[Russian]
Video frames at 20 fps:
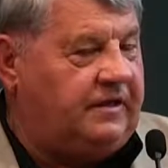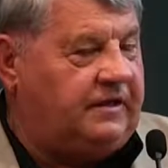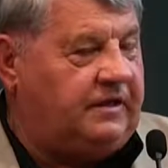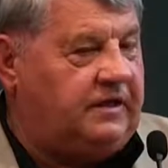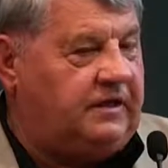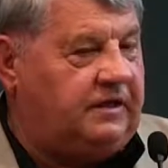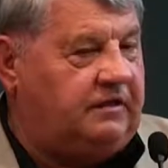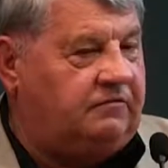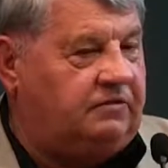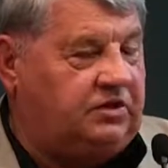
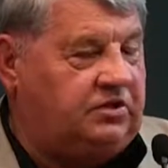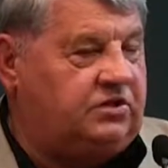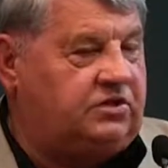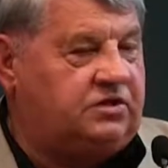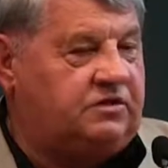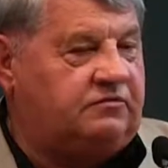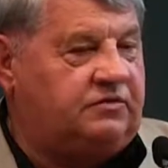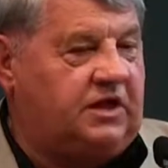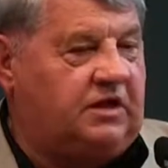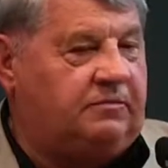И в это
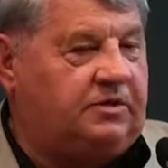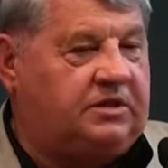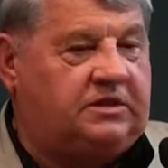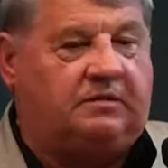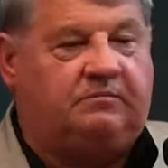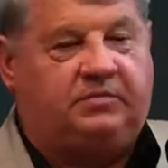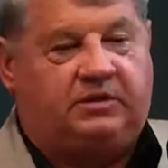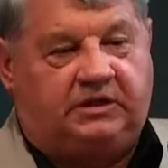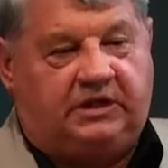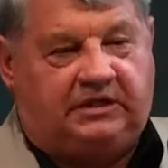же время
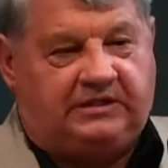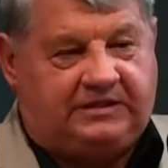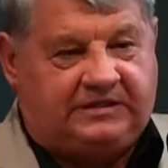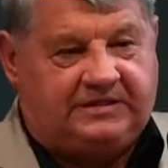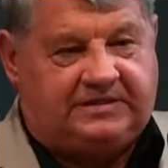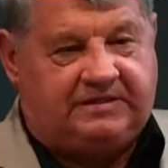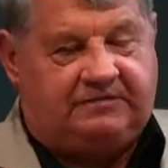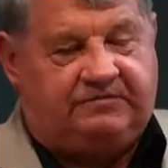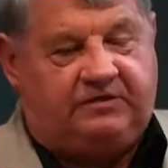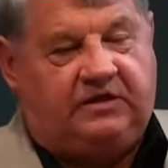там была
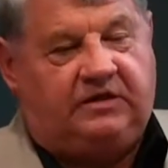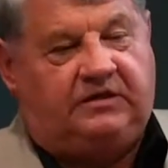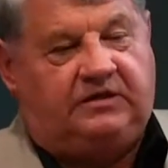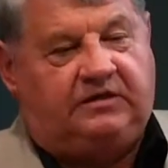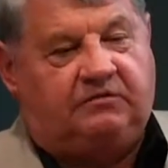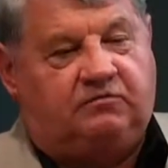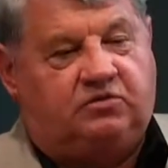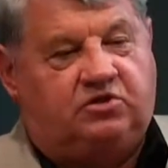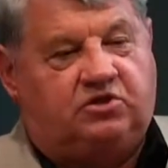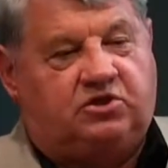Изавель,
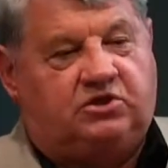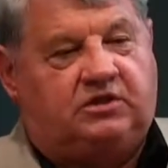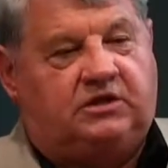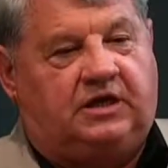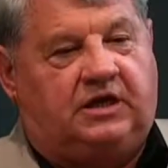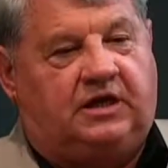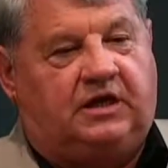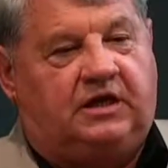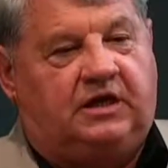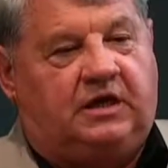его
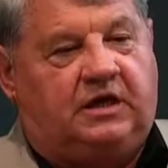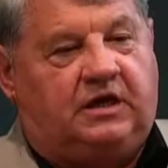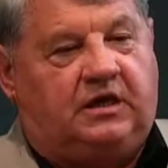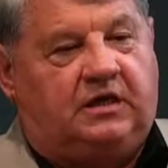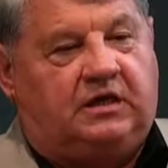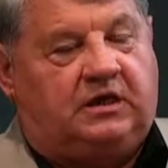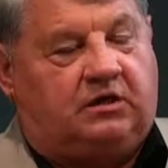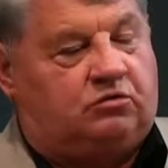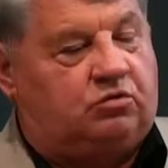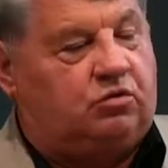жена,
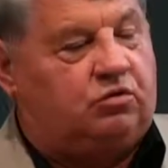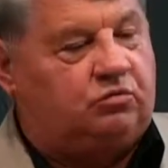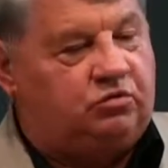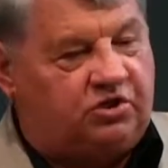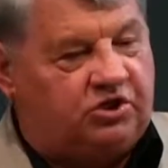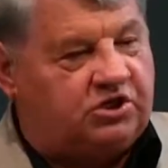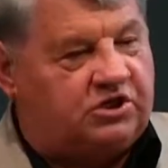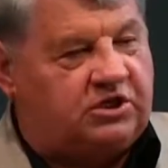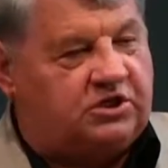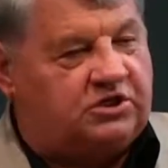которая
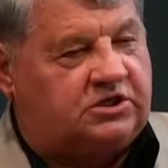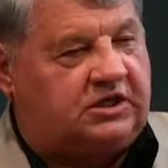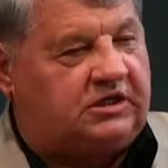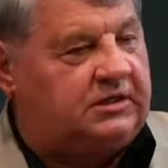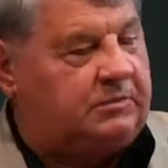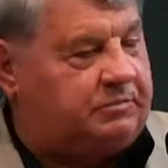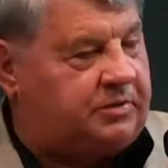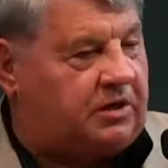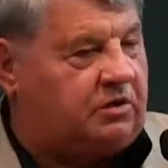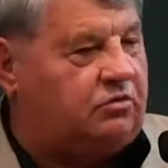
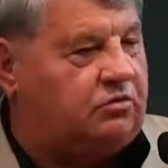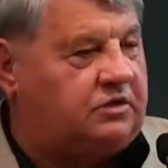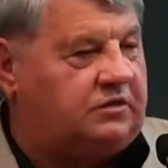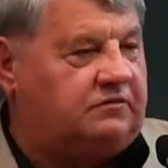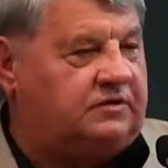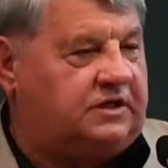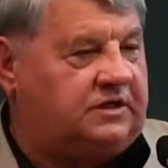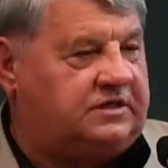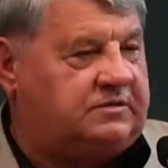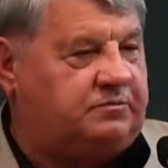уничтожала
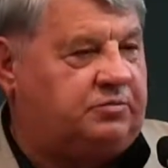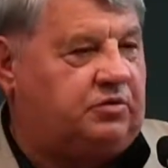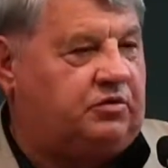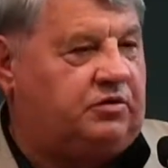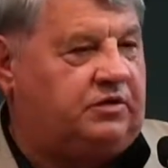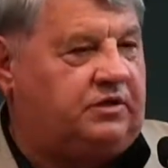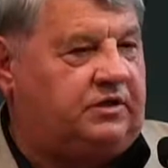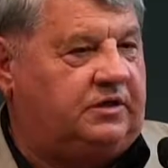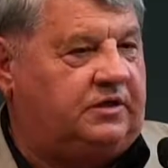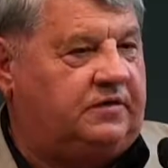пророков
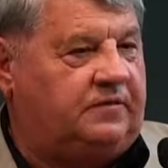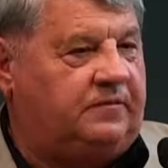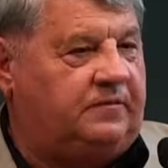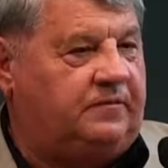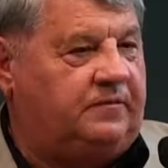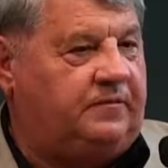Господних.